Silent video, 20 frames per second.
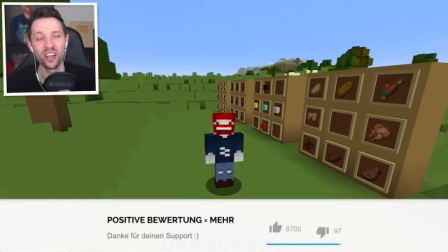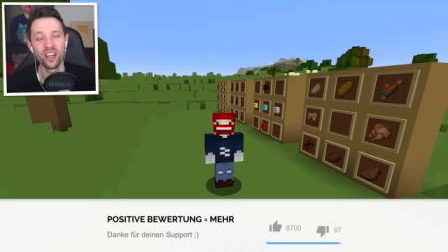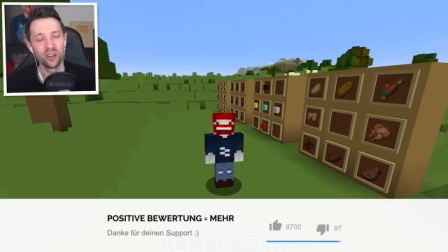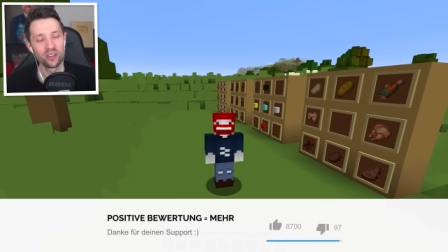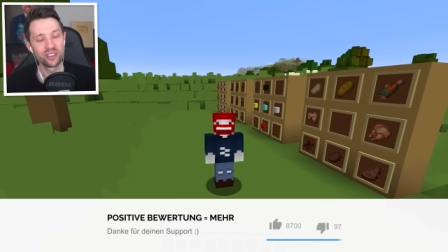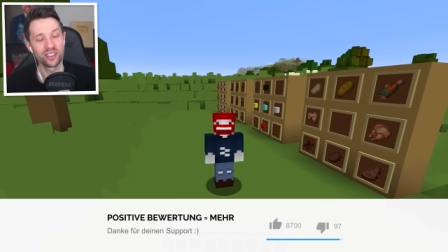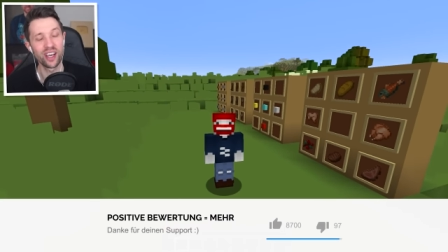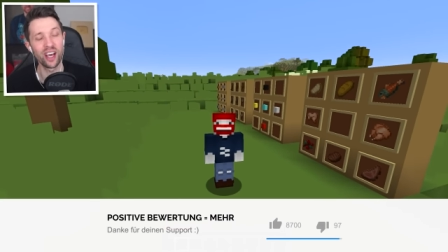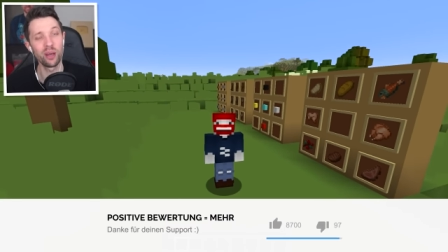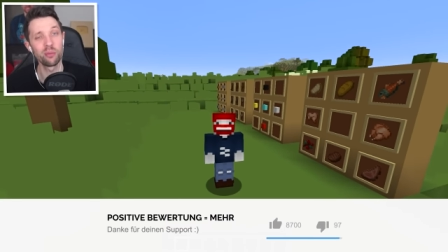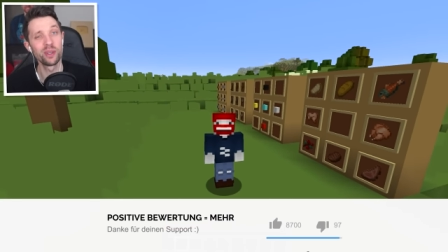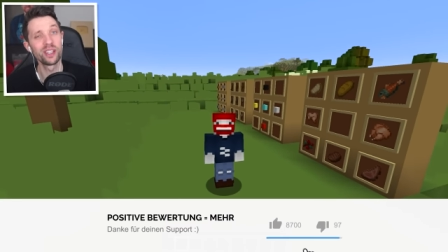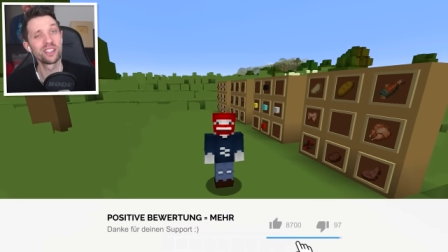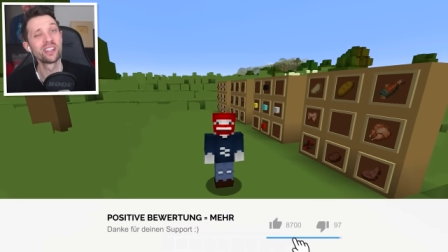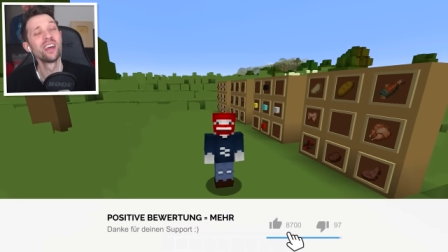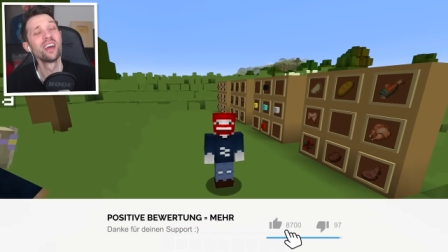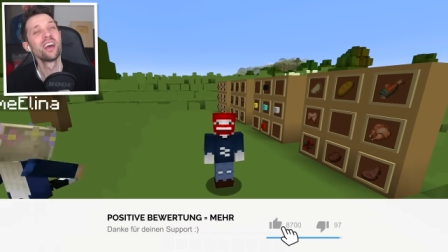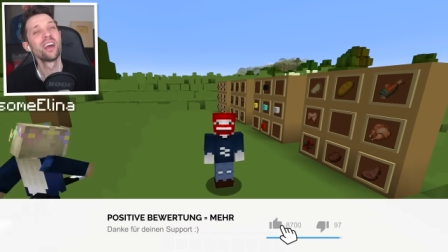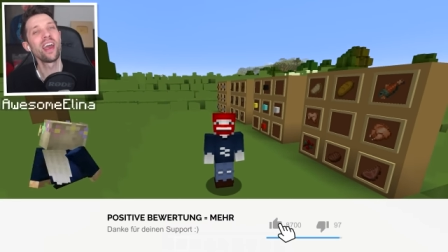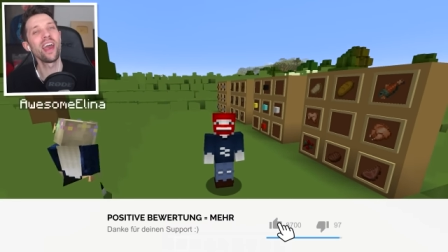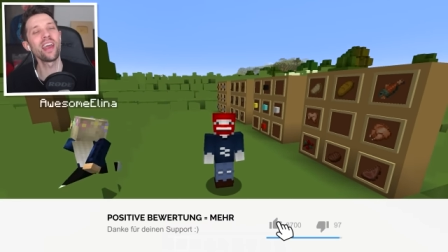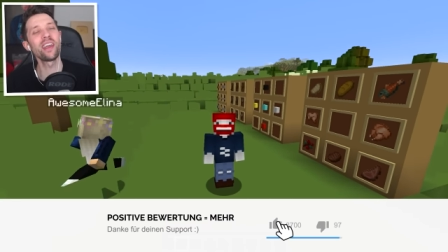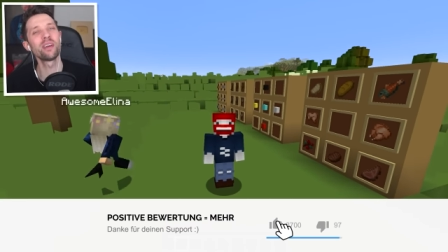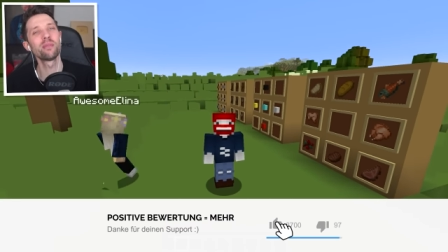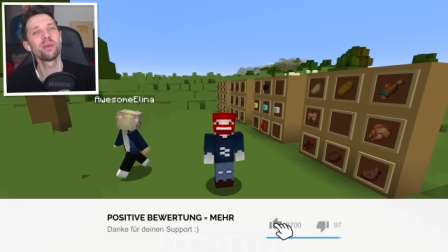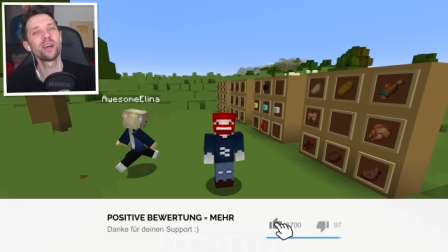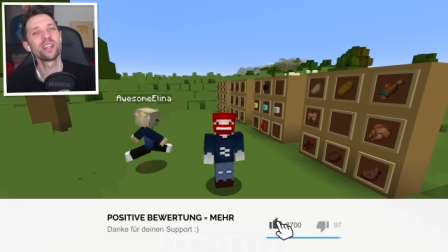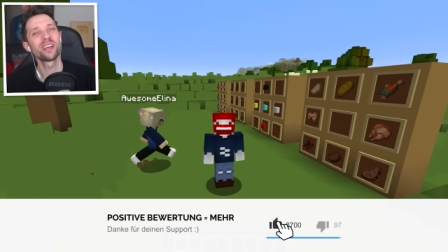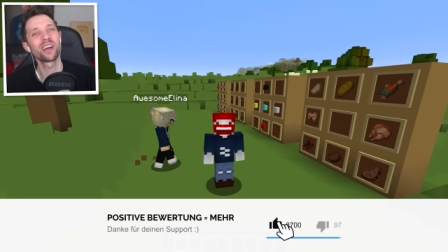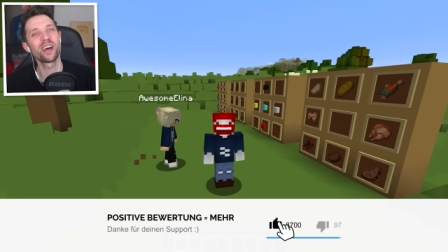Und damit, hey
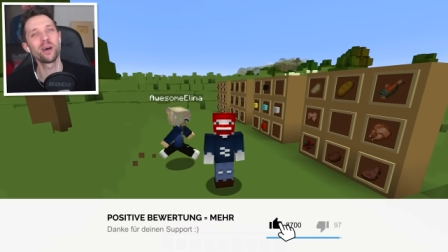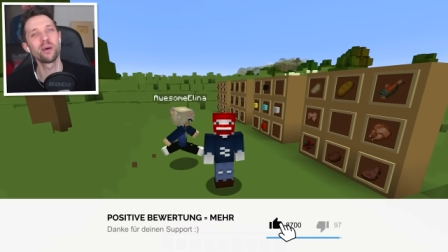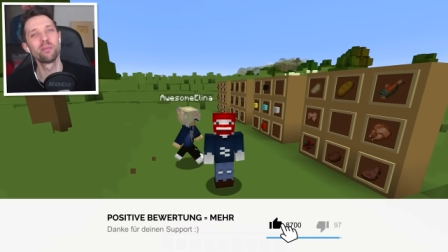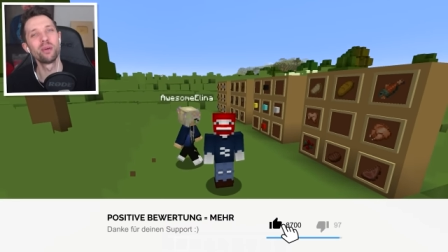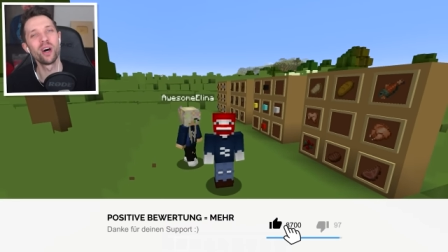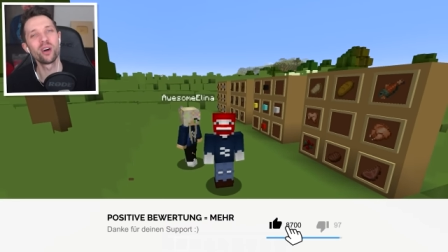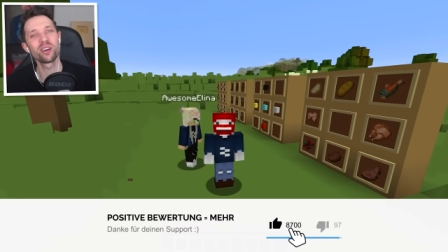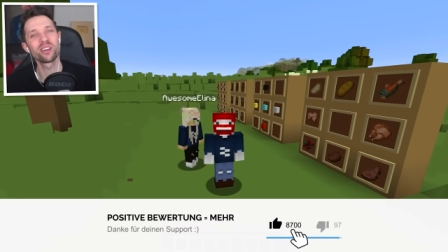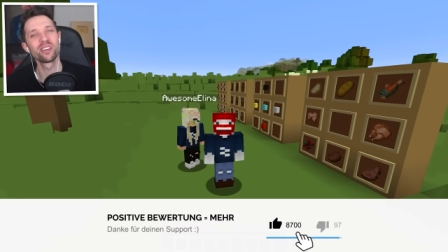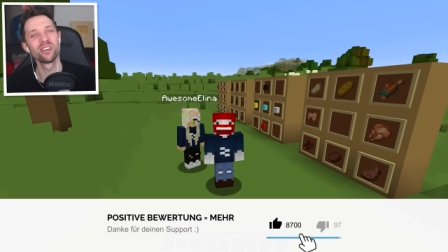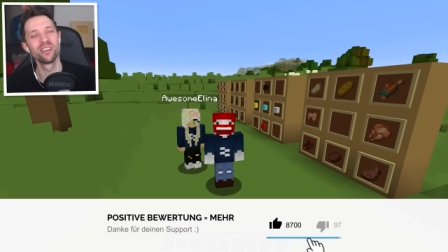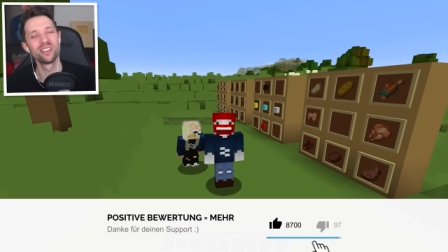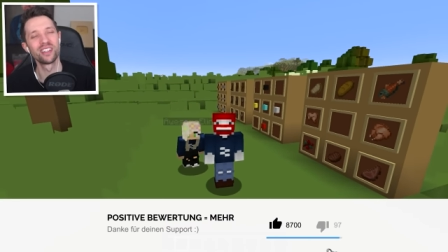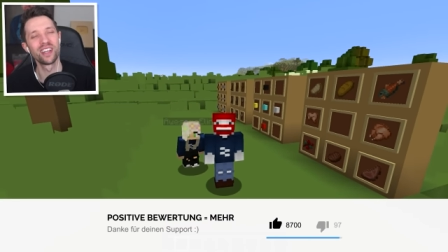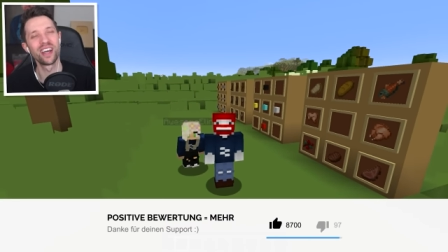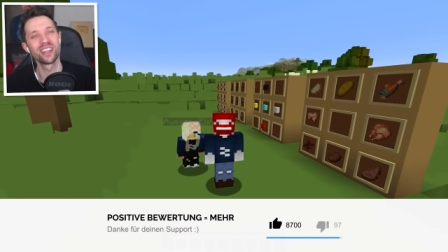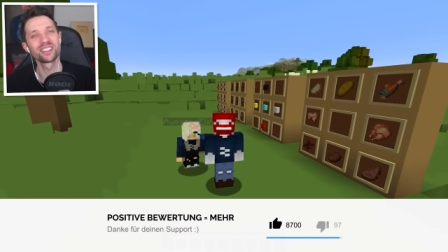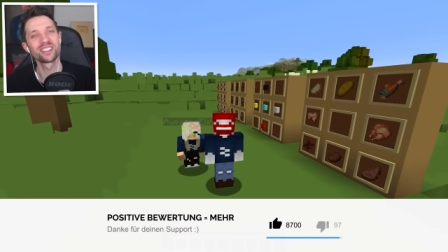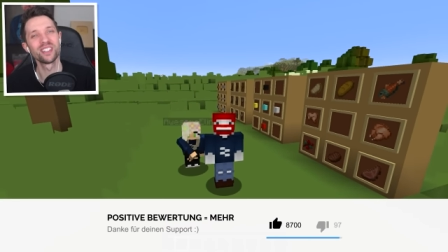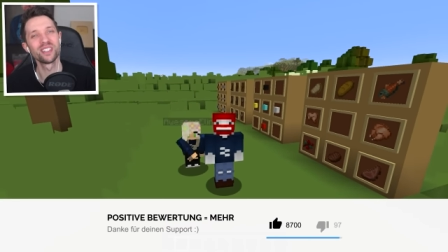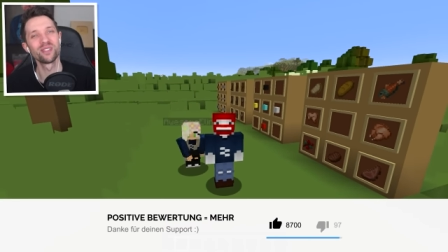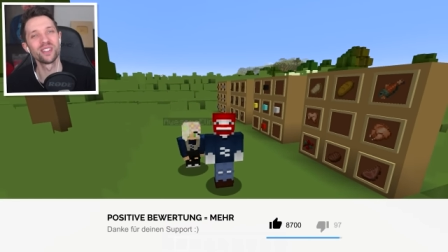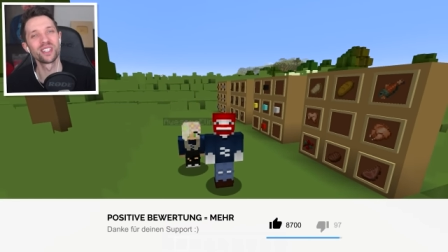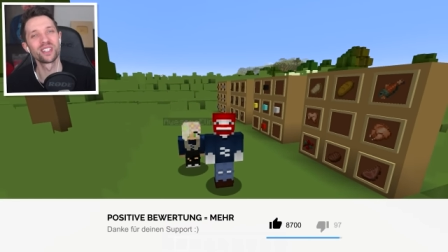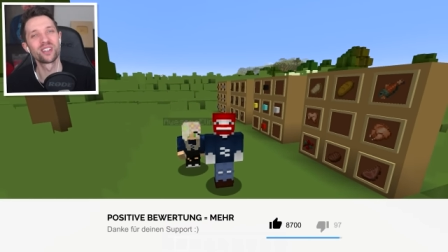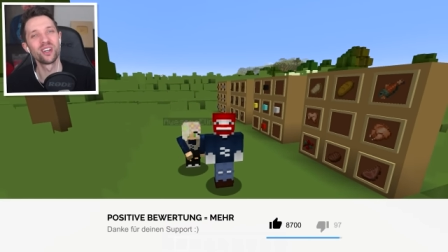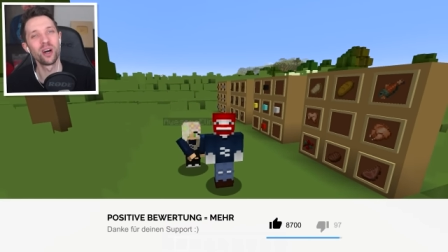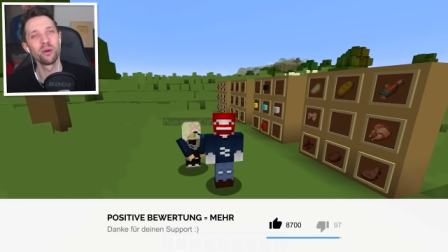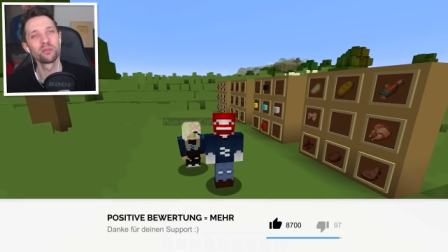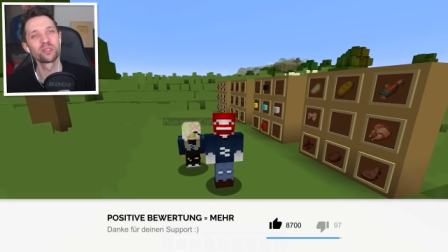meine Rabauken und herzlich
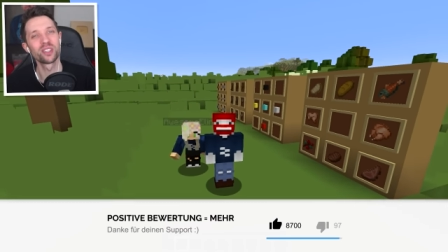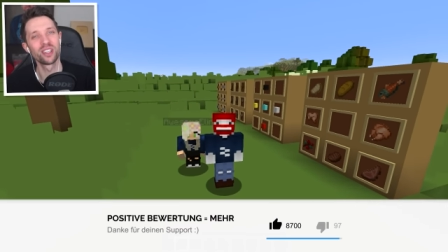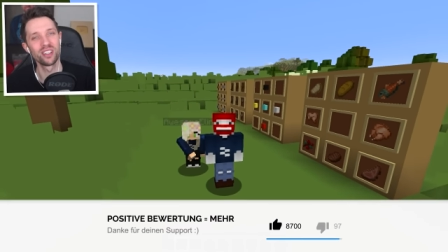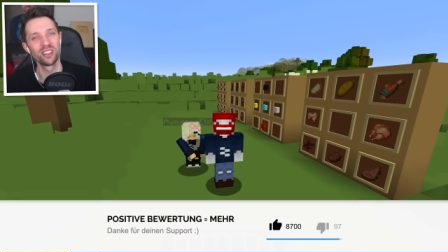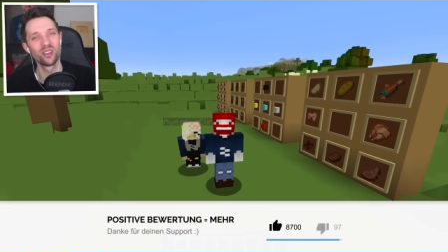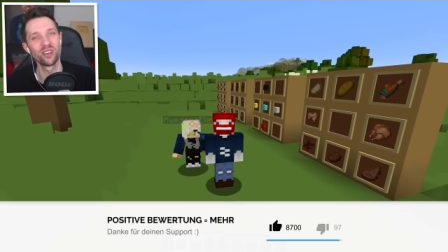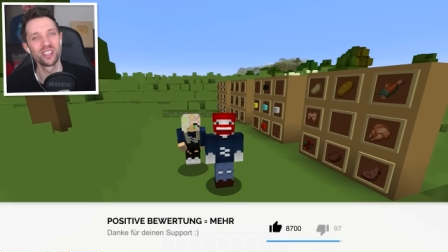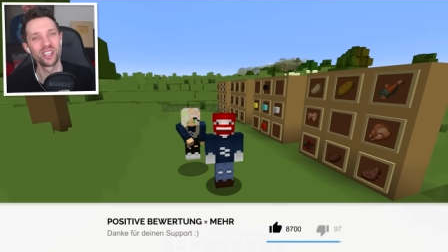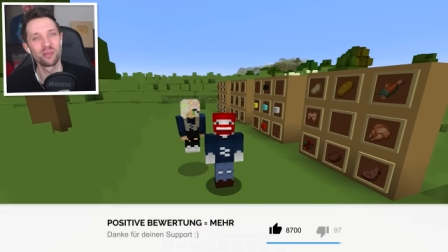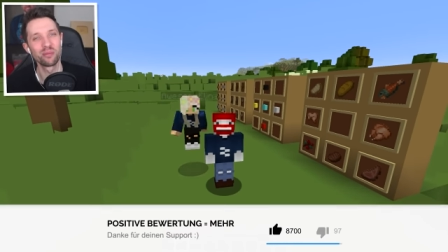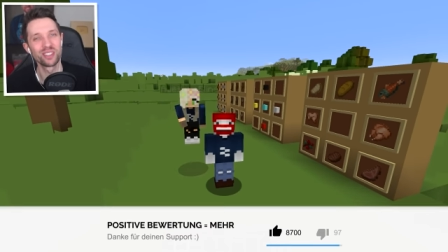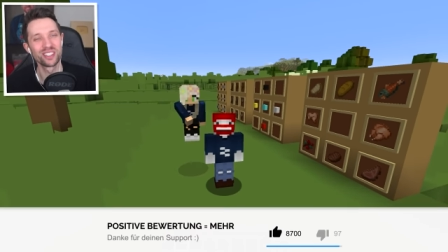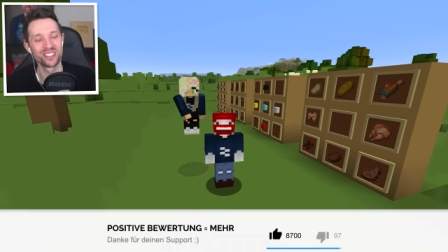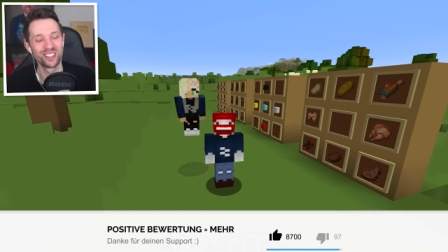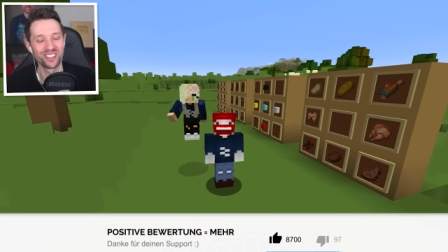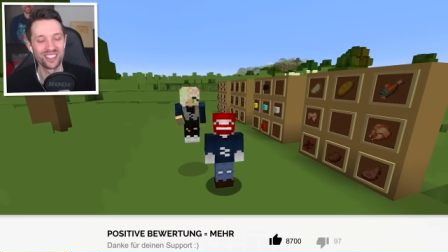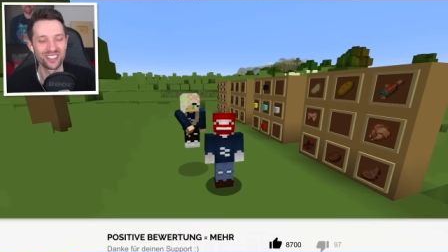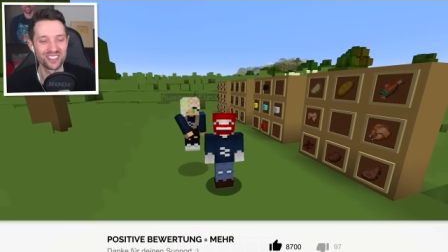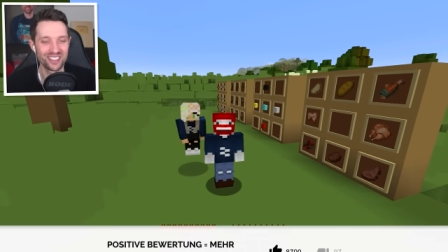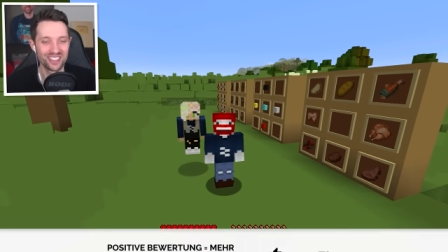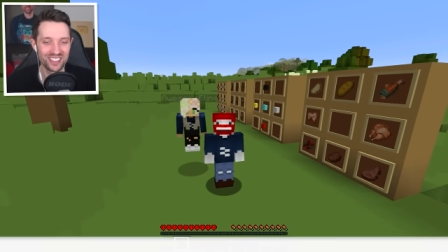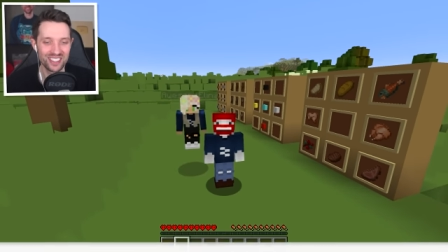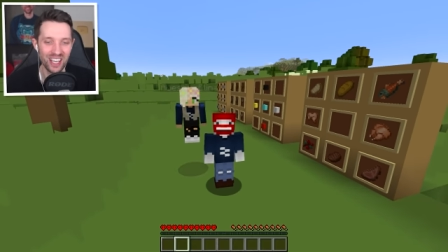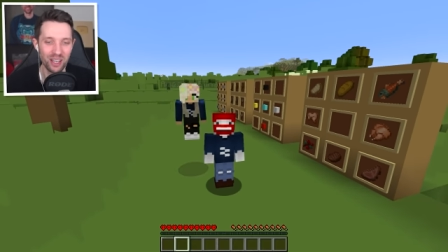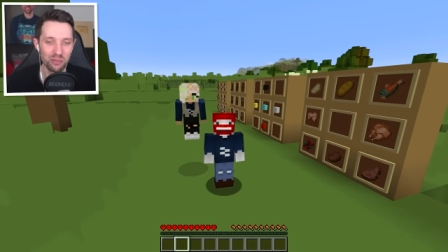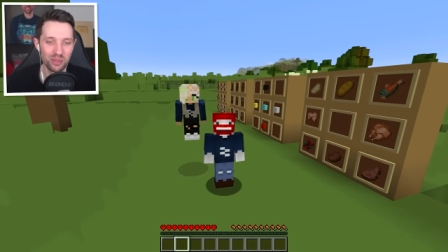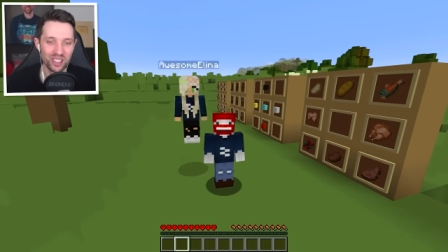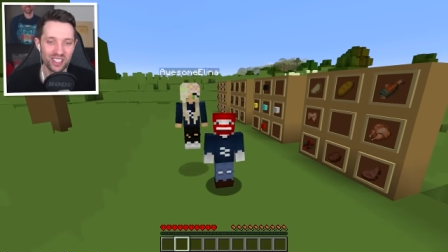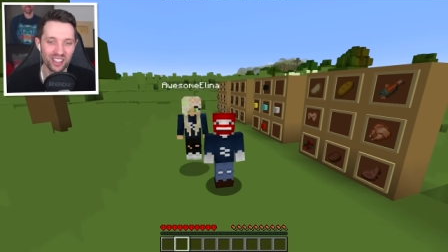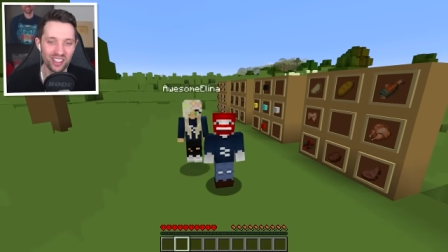willkommen zu einer neuen Episode zusammen mit